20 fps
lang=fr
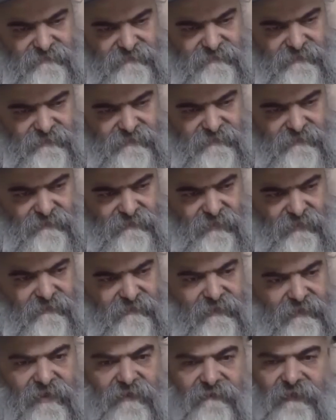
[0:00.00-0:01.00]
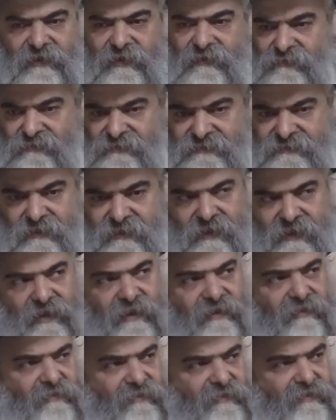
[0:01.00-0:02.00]
il leur délivré une
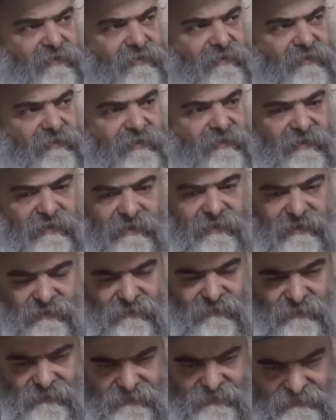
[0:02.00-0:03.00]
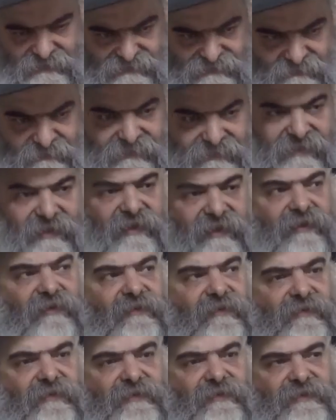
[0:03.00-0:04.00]
sirah et il leur a expliqué
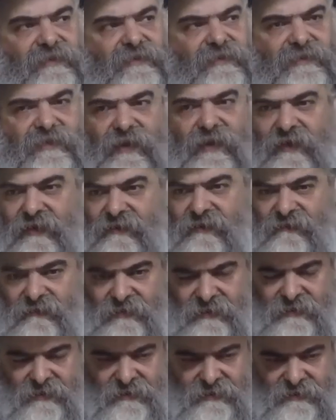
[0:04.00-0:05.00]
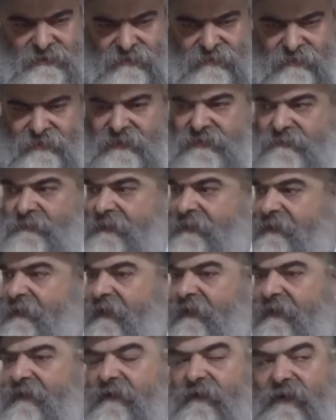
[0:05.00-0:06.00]
dans, cette sirah il, leur a expliqué
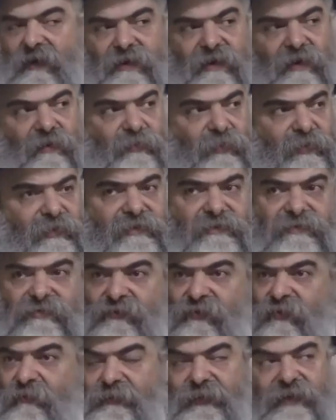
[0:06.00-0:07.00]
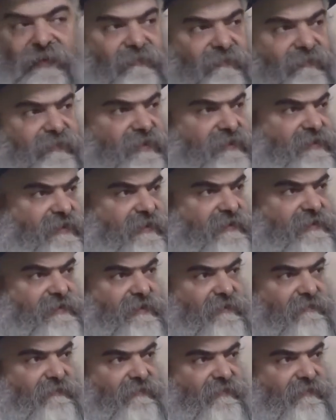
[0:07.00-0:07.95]
à, quel point ils se trompaient d'agir ainsi